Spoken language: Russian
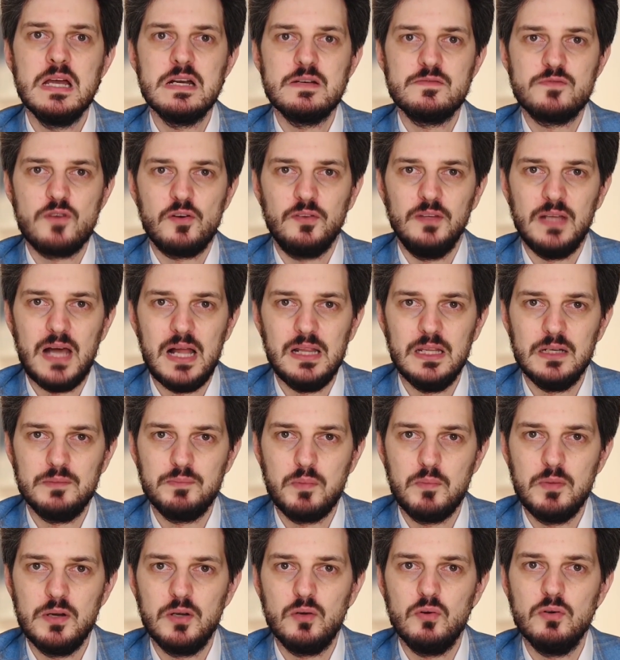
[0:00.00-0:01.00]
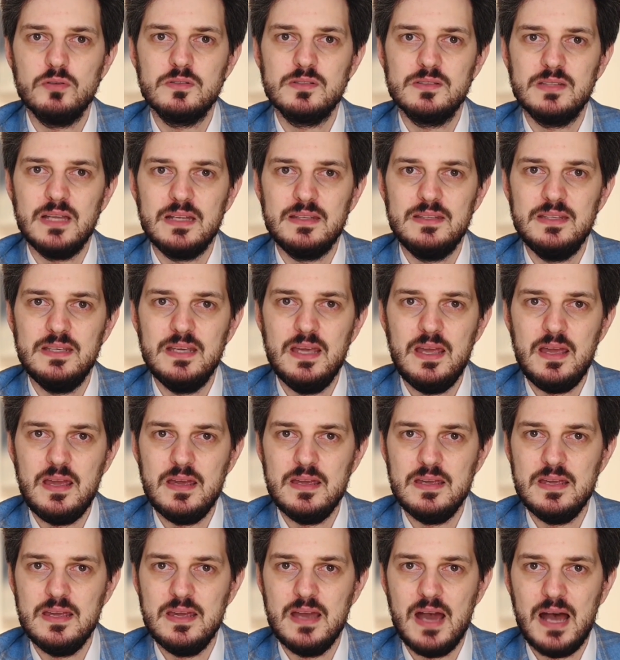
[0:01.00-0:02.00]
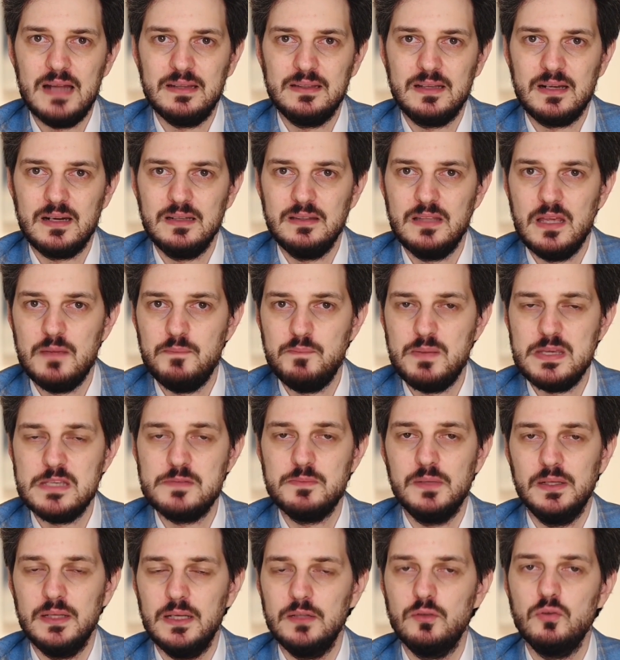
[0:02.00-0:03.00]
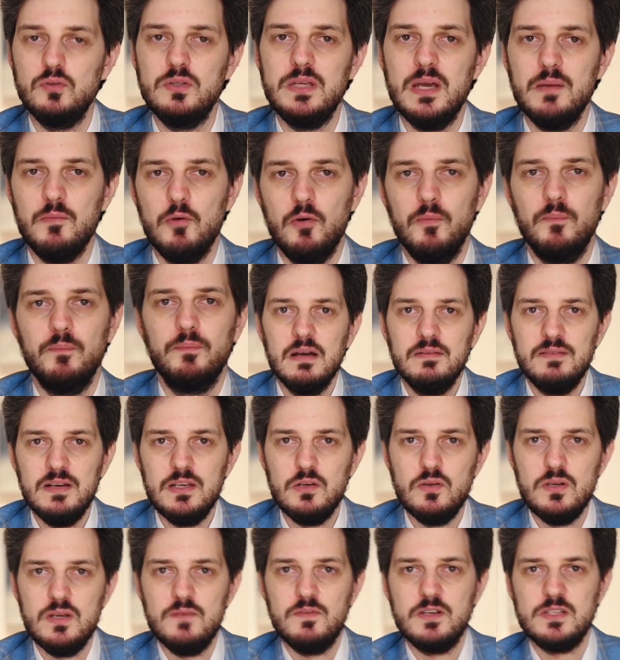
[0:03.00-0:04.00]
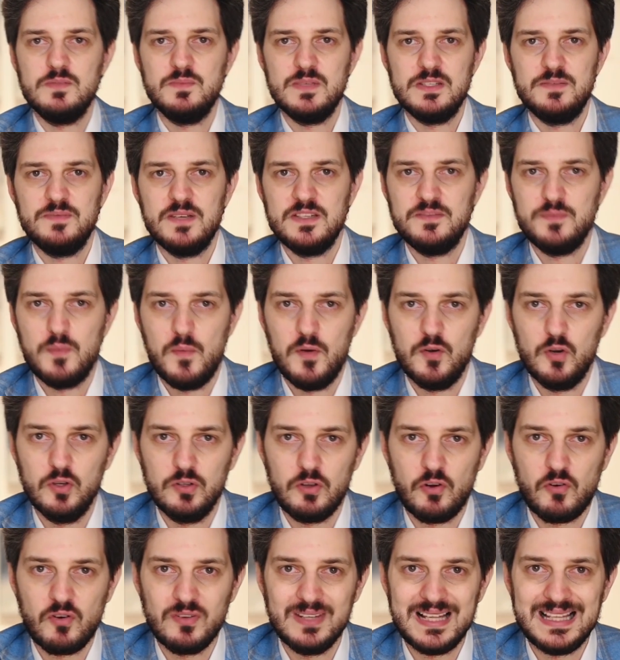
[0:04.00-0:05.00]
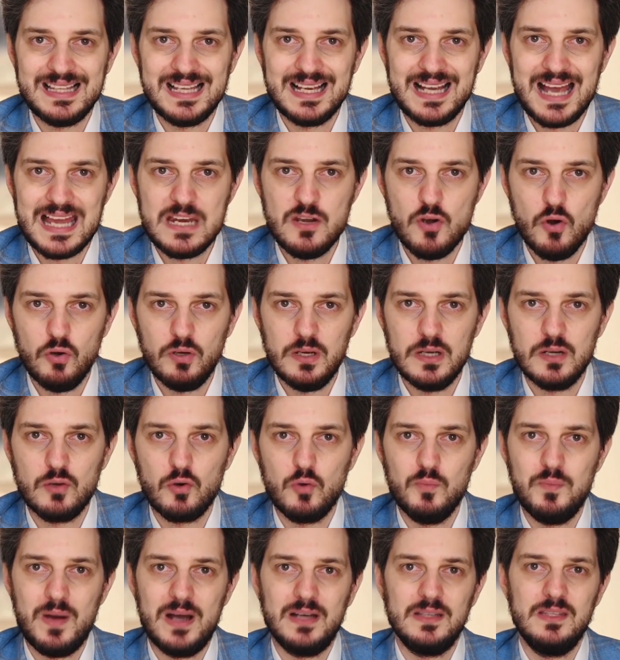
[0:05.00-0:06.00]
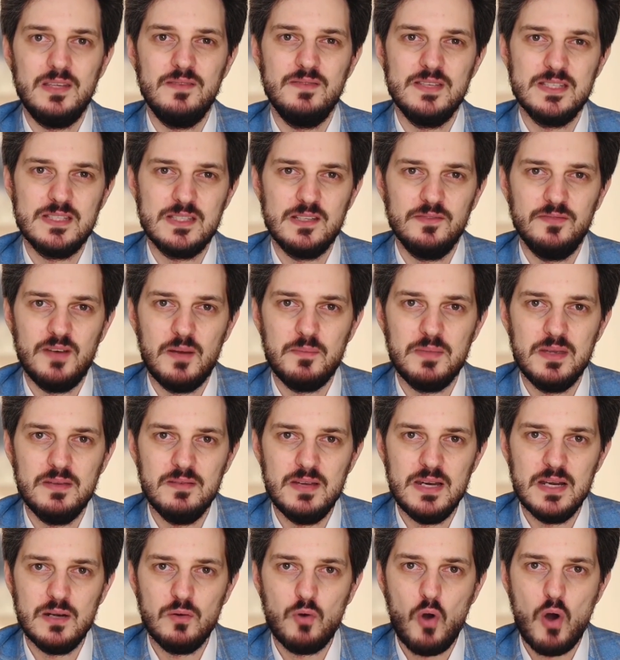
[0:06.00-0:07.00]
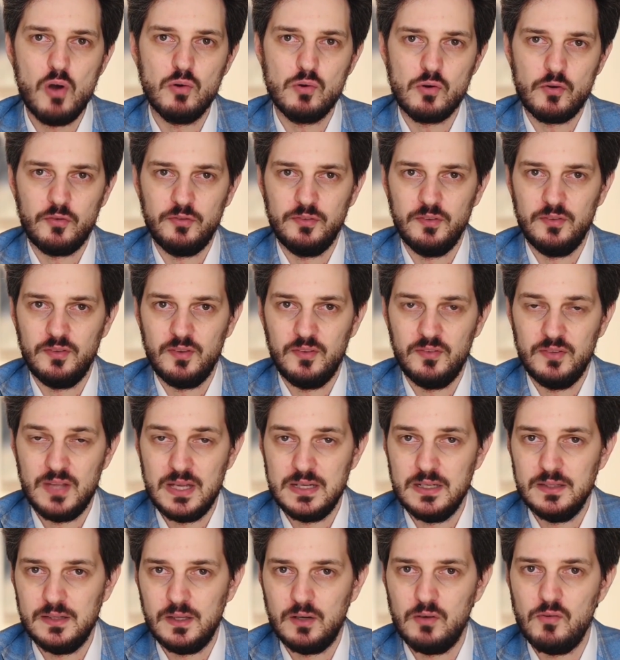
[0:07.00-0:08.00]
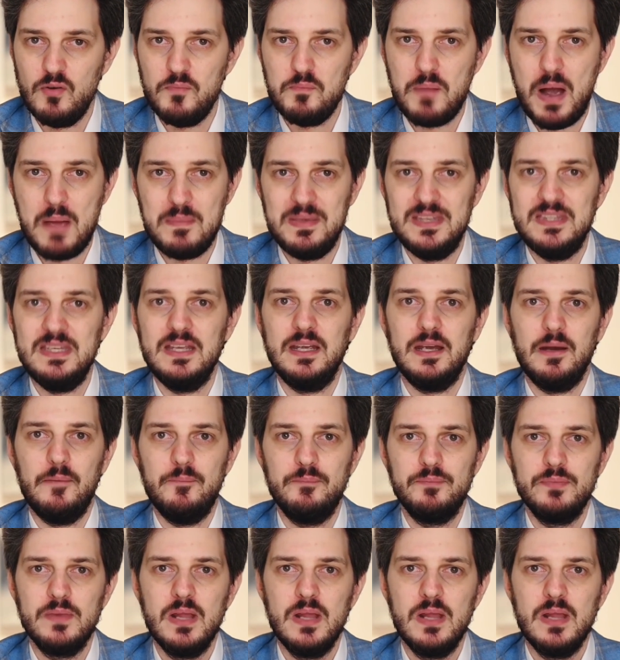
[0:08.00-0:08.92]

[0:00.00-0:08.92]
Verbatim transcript: В журналах публикуют статьи и открытые письма на эту тему. В июне 1988 года журнал «Огонек» и группа активистов объявили конкурс на создание такого памятника.